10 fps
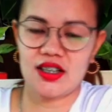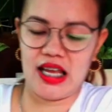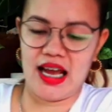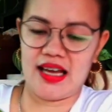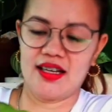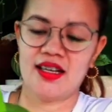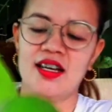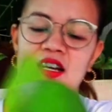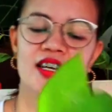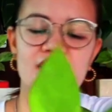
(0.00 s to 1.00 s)
yan,
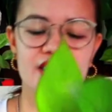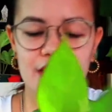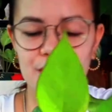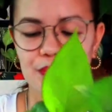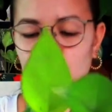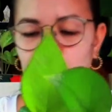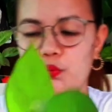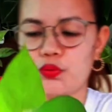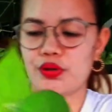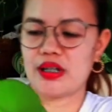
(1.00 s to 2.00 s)
jade
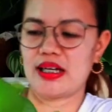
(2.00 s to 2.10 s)
photos.